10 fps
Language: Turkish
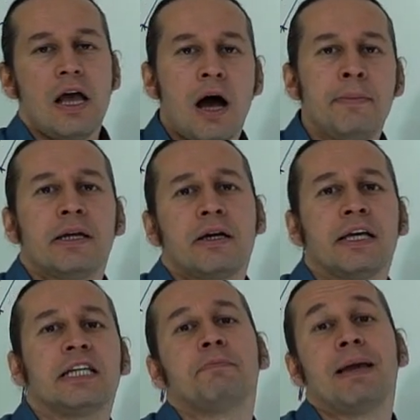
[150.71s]
Amerika'ya
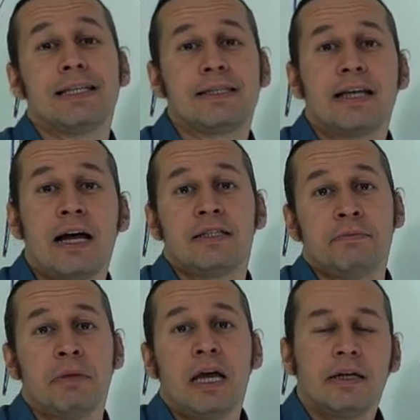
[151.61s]
gitmek
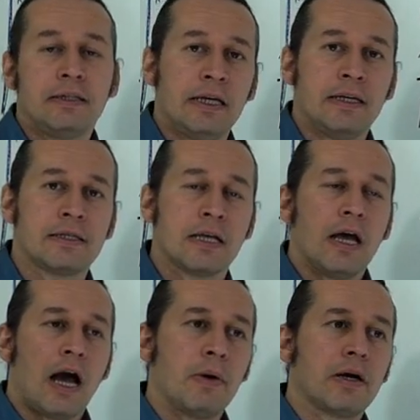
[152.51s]
isterdim deriz.
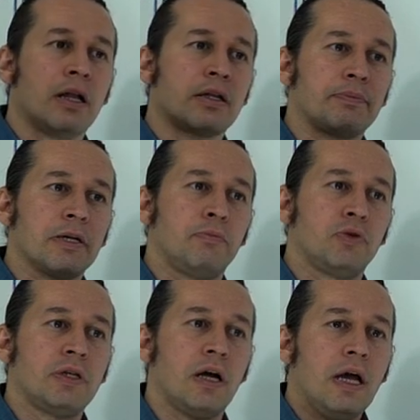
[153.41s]
Ama kalkıp da
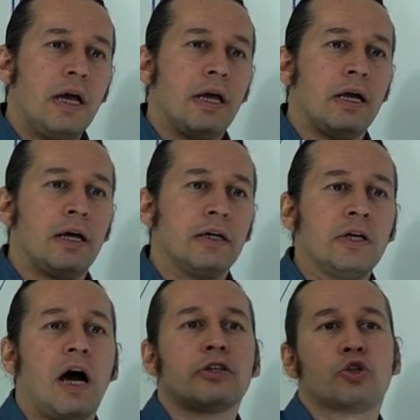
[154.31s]
burada e,
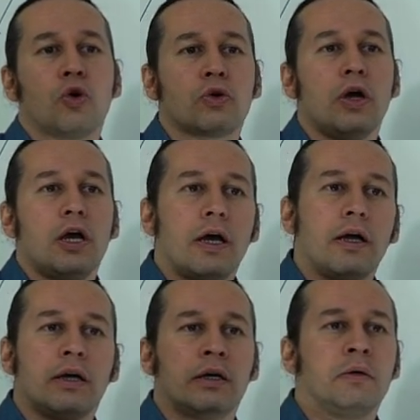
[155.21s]
daha çok e,